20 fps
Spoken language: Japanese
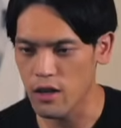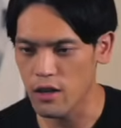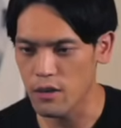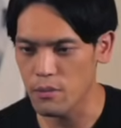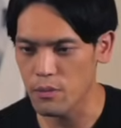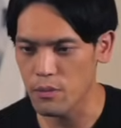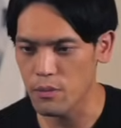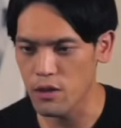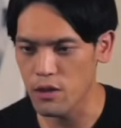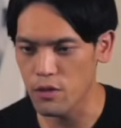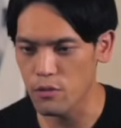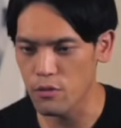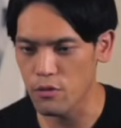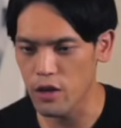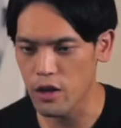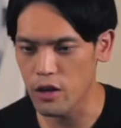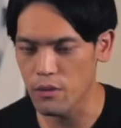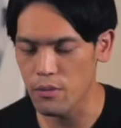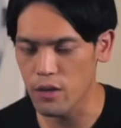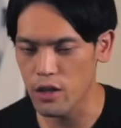はいまあ、見て
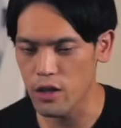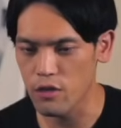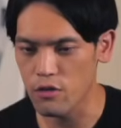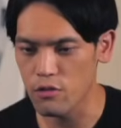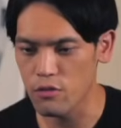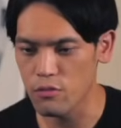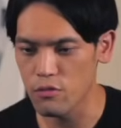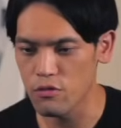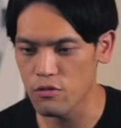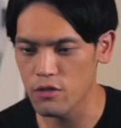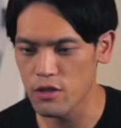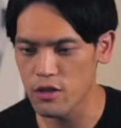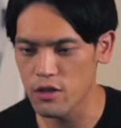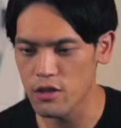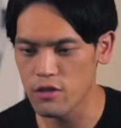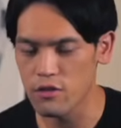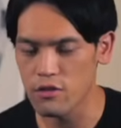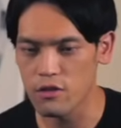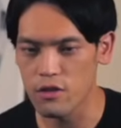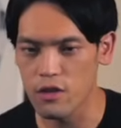もらえばなと思うんで
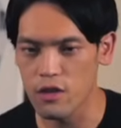す